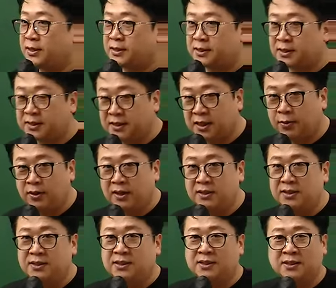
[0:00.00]

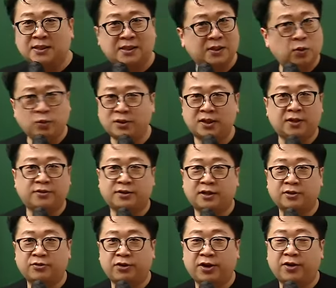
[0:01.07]
시가와는 시도사
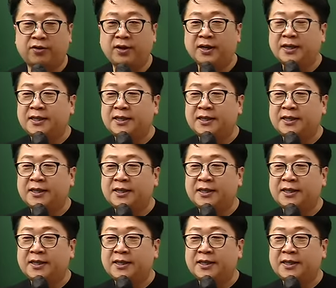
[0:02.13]
결정하는 거예요.